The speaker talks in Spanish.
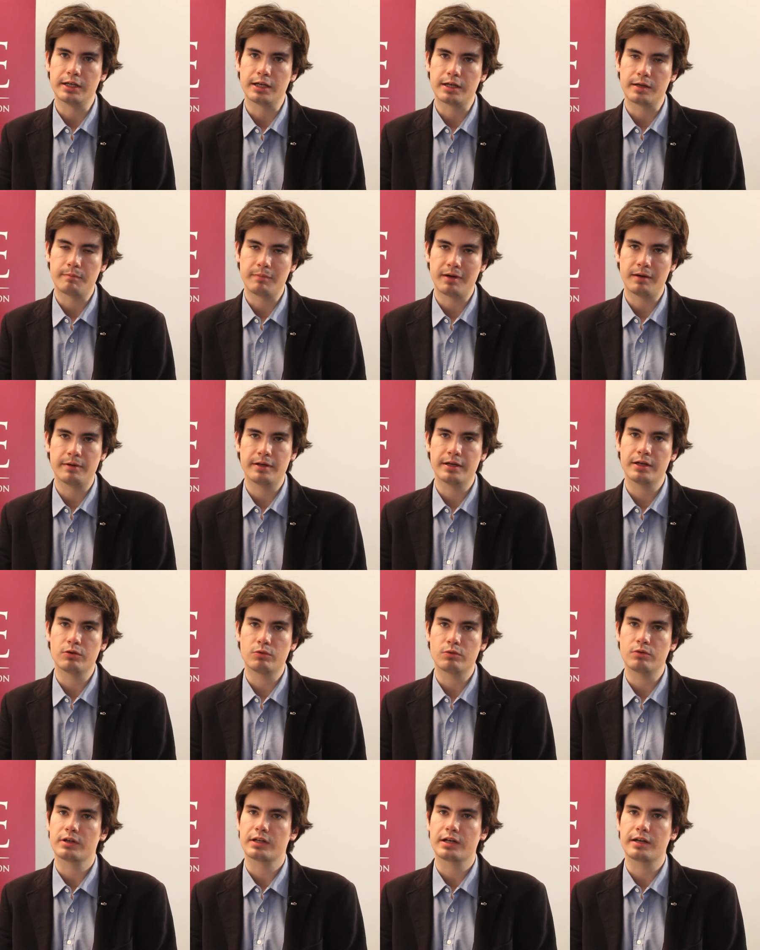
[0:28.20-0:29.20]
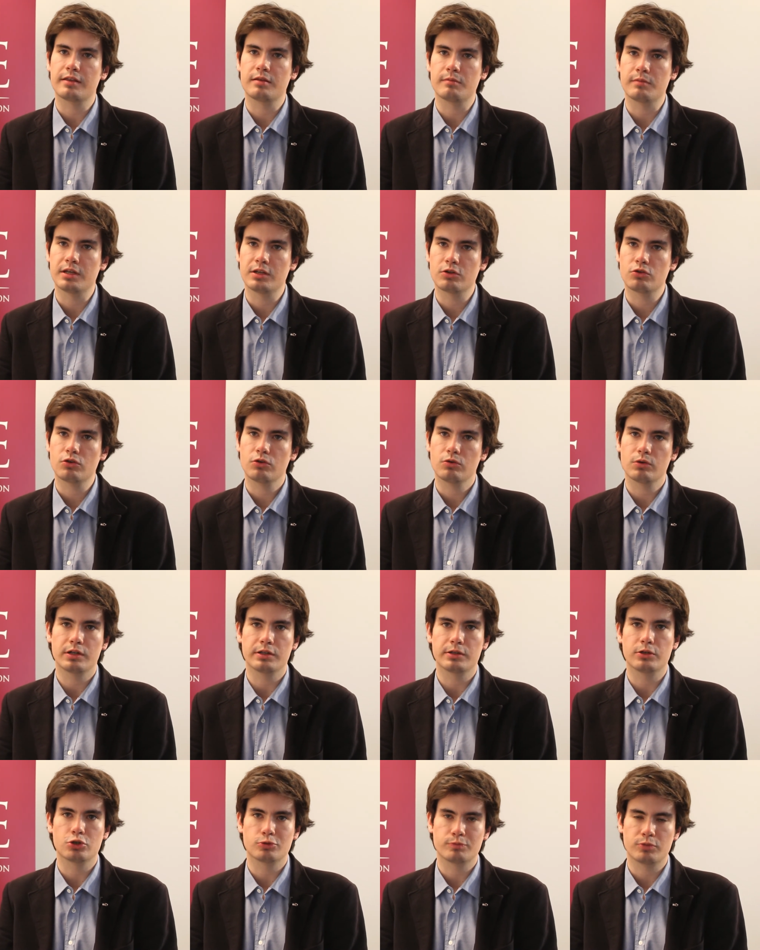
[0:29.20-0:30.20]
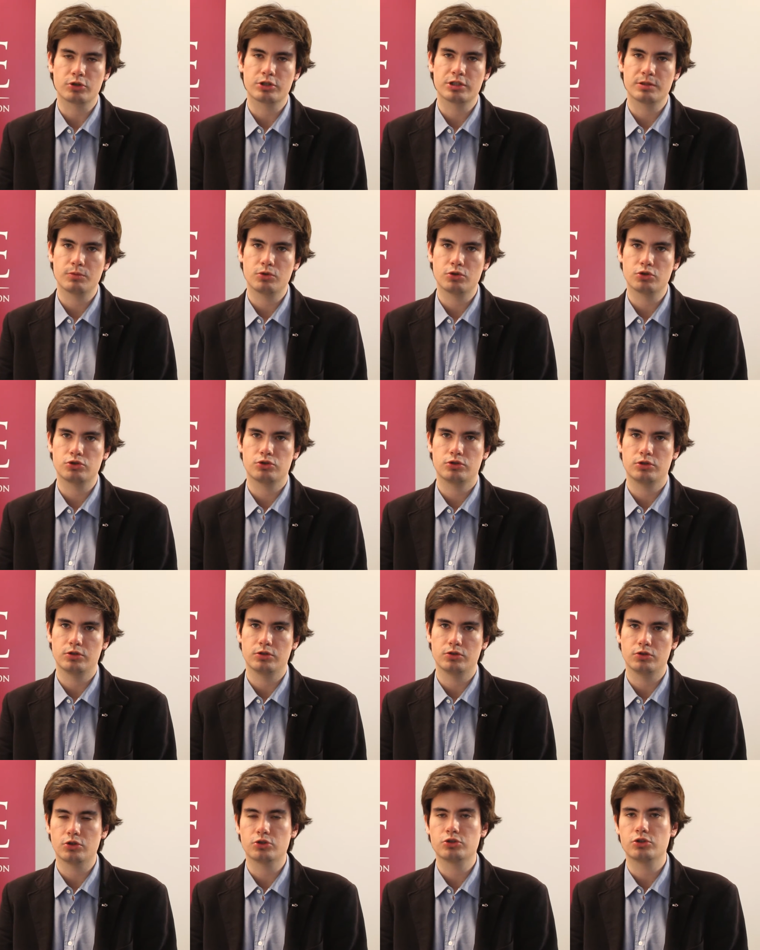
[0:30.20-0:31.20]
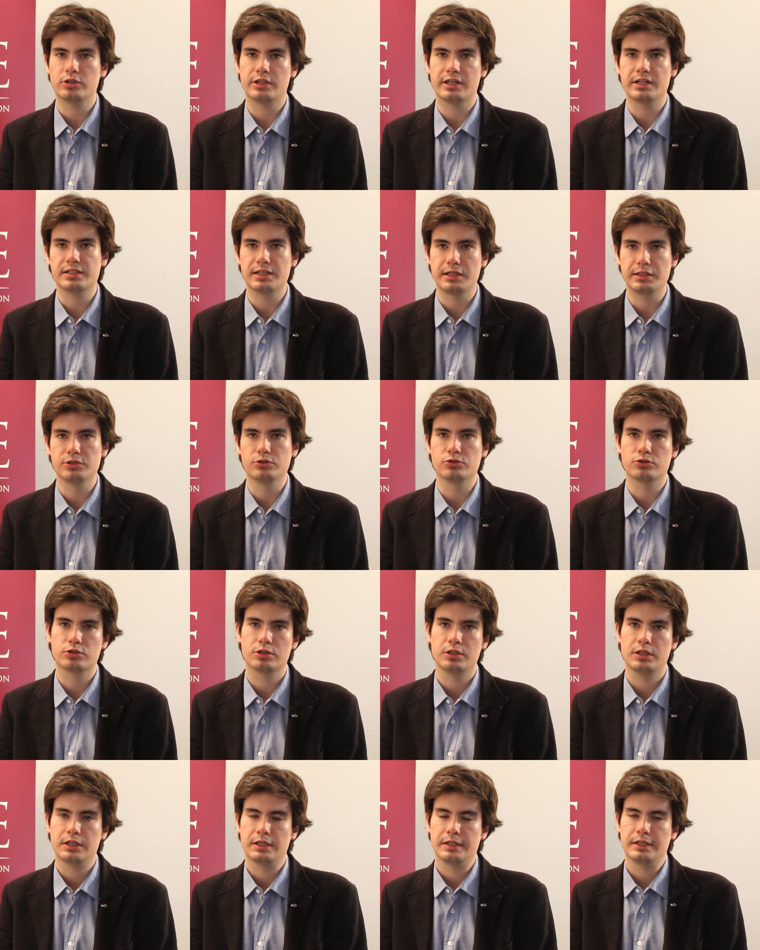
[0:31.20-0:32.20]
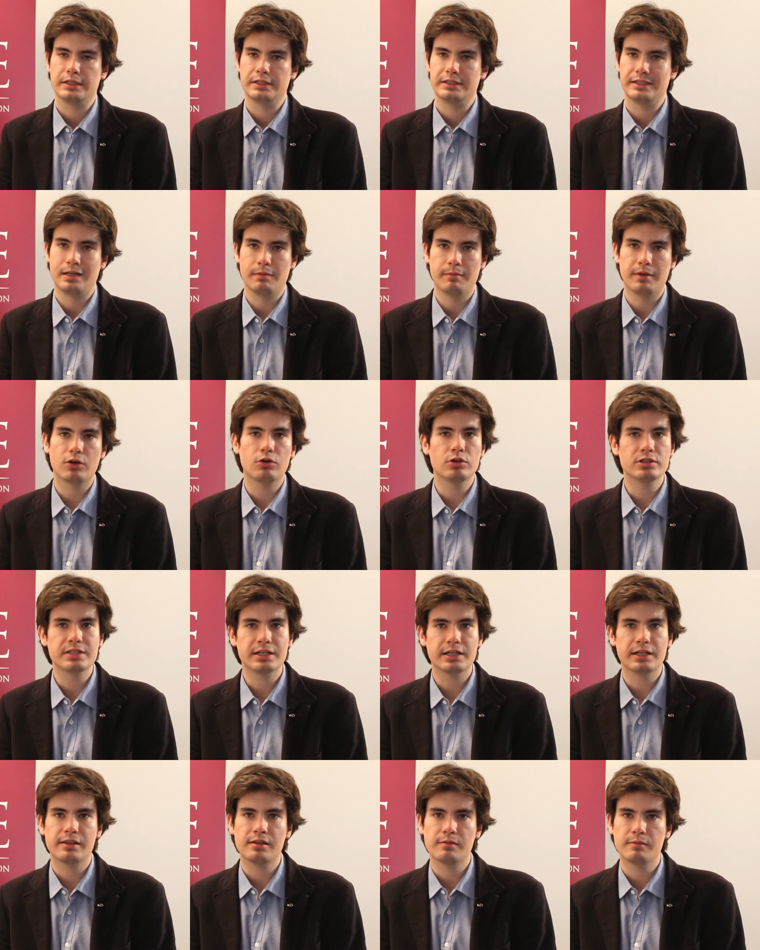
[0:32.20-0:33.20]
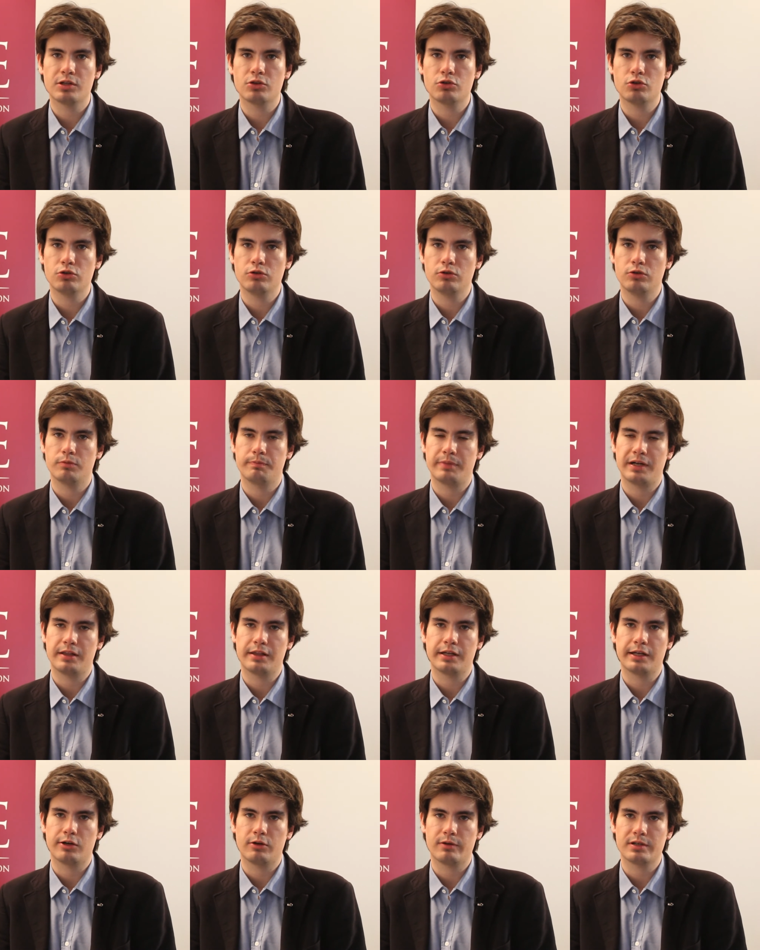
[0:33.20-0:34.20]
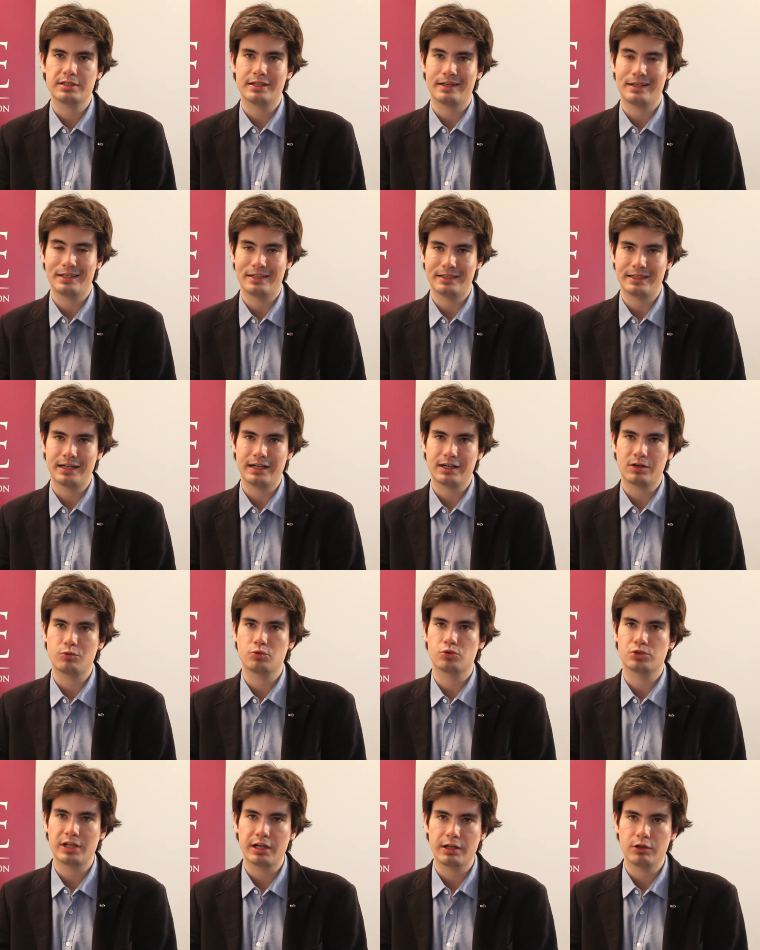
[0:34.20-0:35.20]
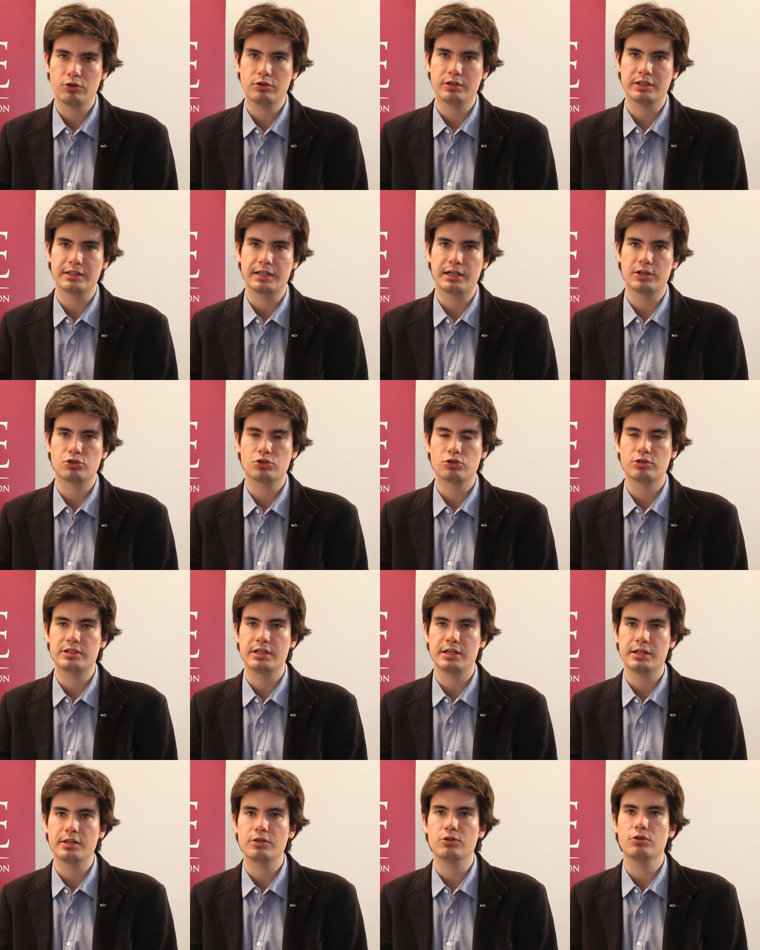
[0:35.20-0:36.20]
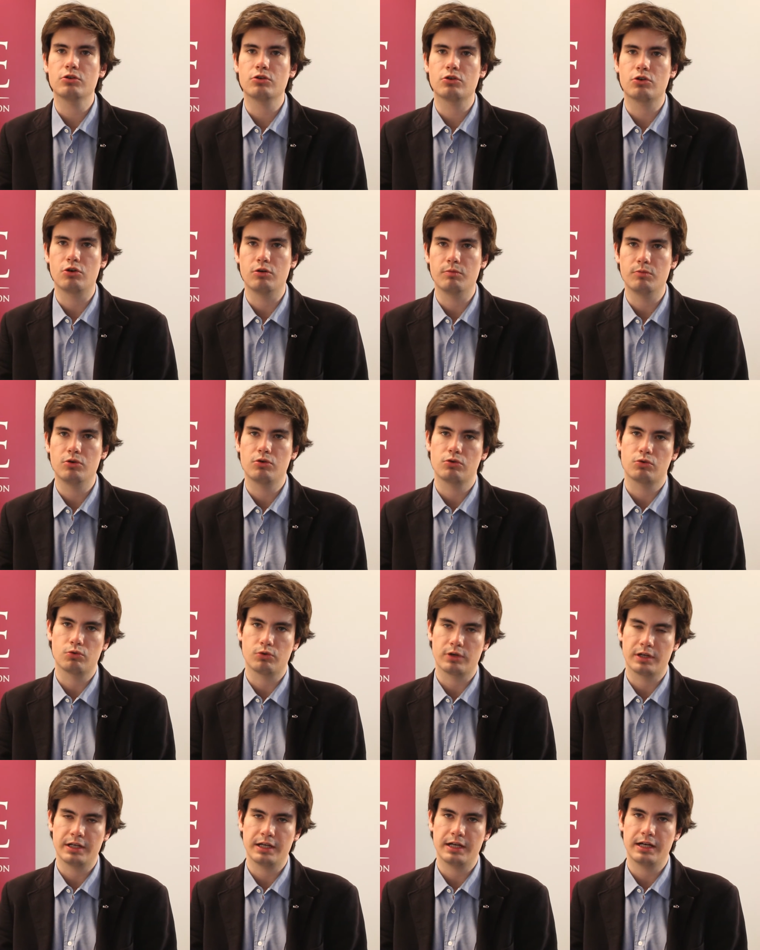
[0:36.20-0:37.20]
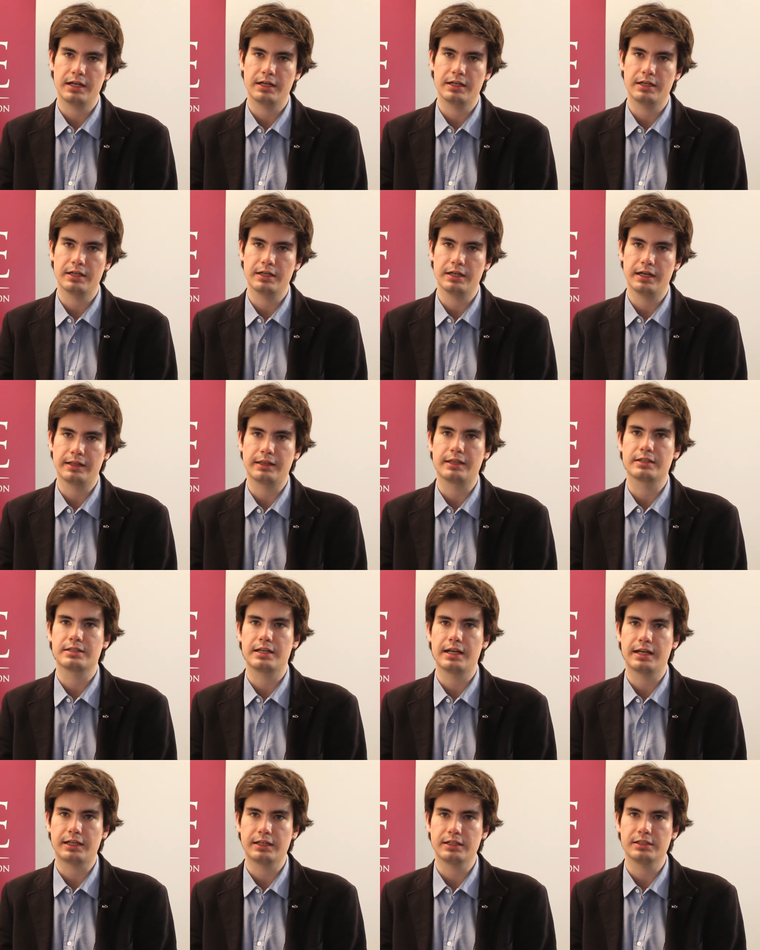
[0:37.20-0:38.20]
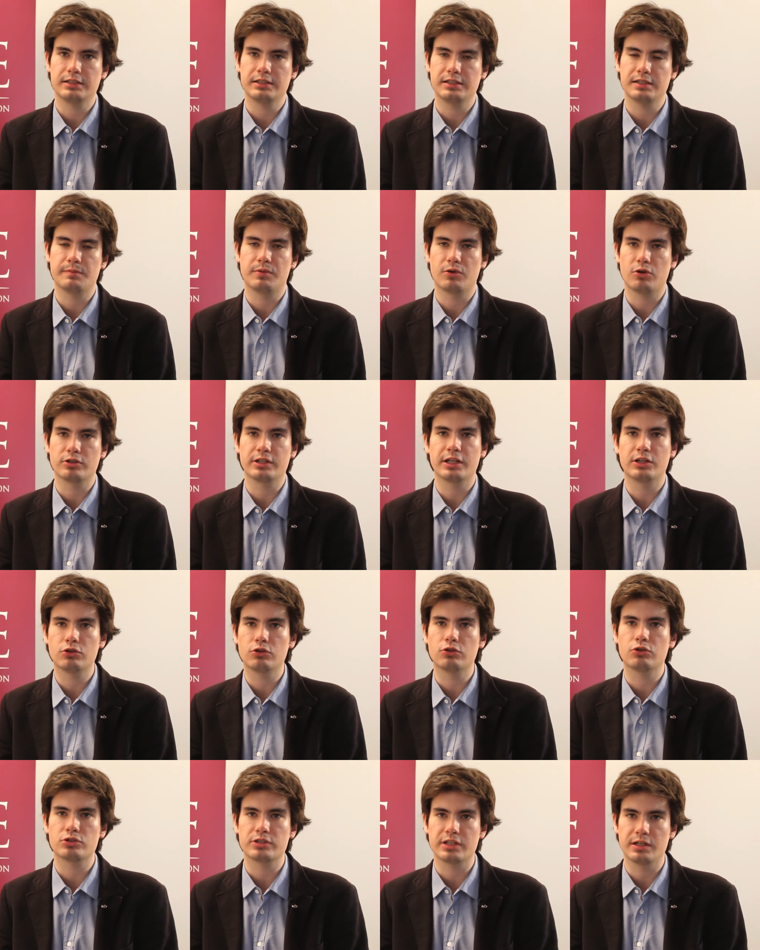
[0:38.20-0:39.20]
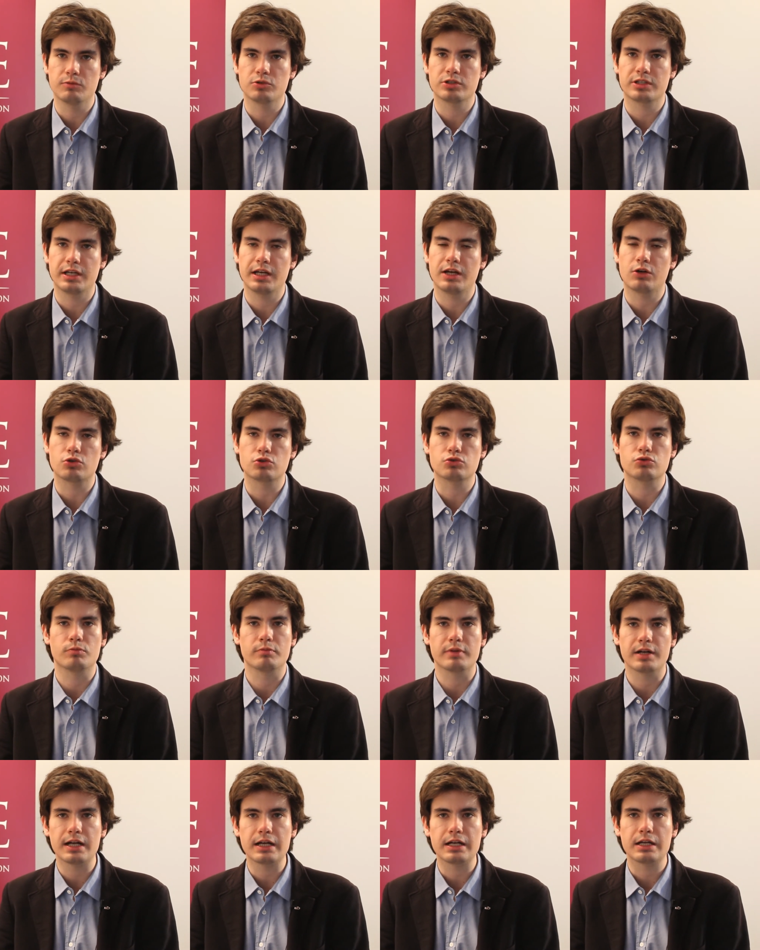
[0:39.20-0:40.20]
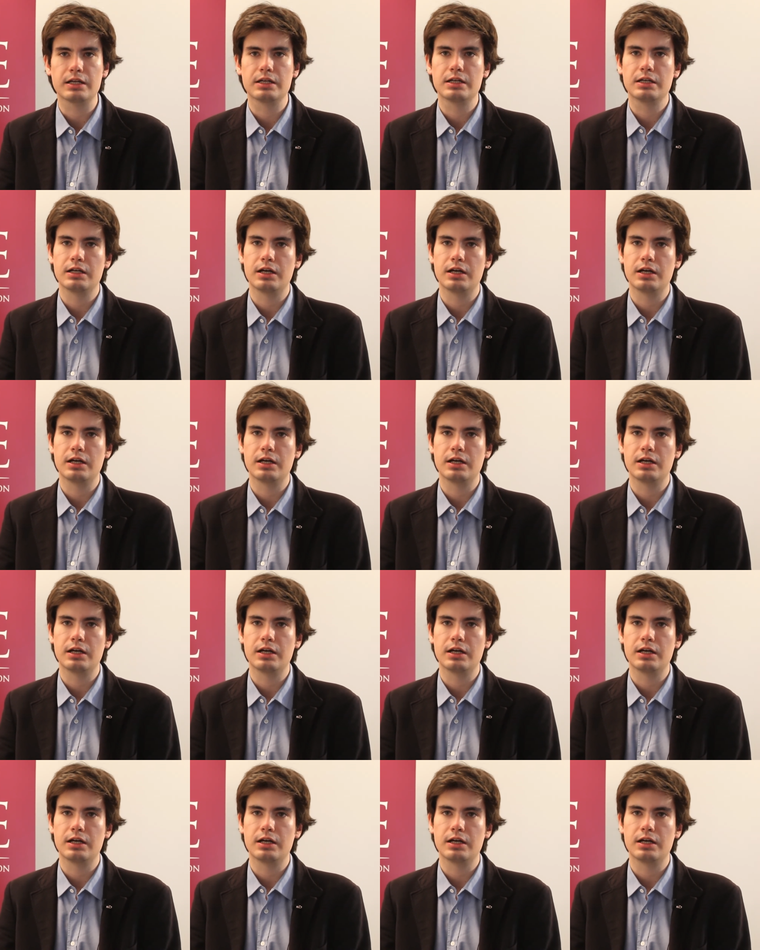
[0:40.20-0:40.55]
va a haber un crecimiento durante los próximos dos o tres años. Sin embargo, este crecimiento parece que no va a ser ni tan acusado ni tan sostenido como ocurría antes de la crisis y, por lo tanto, nos tenemos que acostumbrar